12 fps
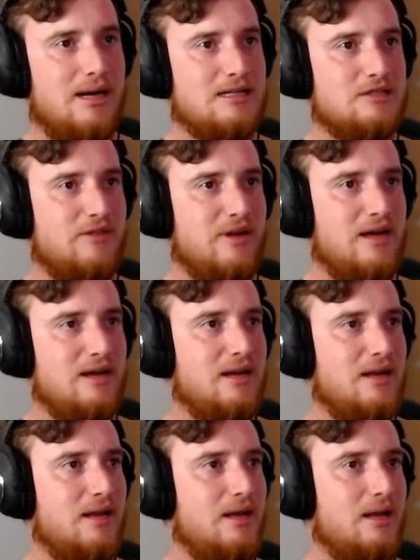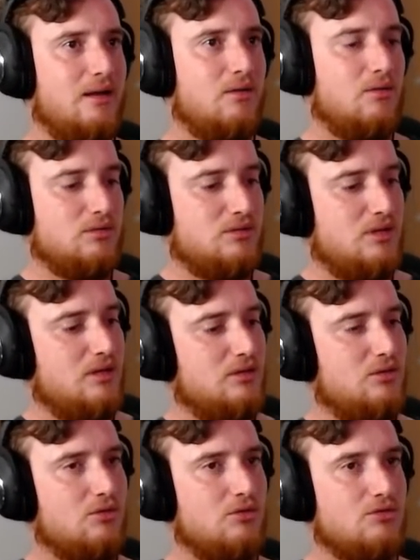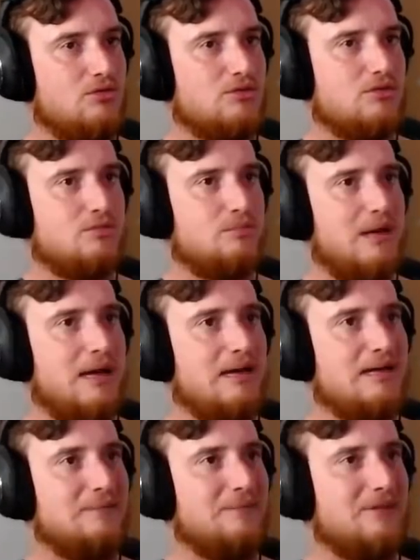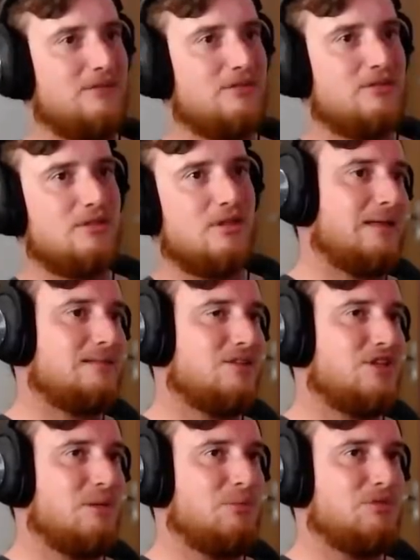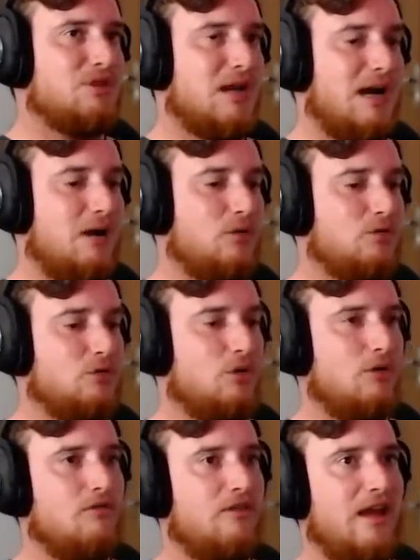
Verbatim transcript: Cara, ah, Ferrari é contra todos os parâmetros. Esse tipo de carro no